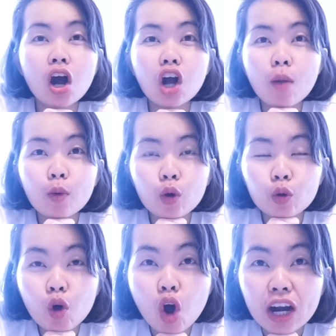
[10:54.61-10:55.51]
ขอบคุณ
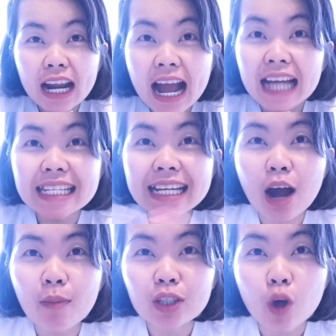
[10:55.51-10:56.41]
ทุกคนนะคะที่
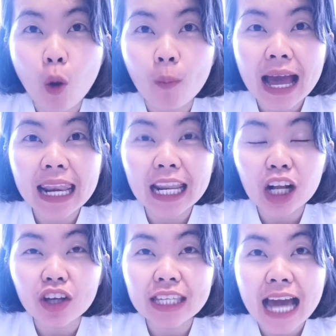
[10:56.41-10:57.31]
เข้ามาชมกัน แล้ว
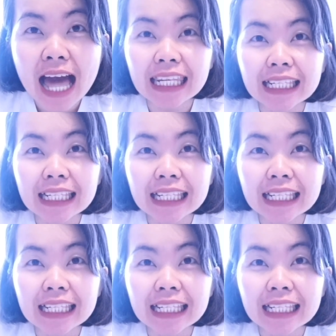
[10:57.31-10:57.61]
ก็อย่า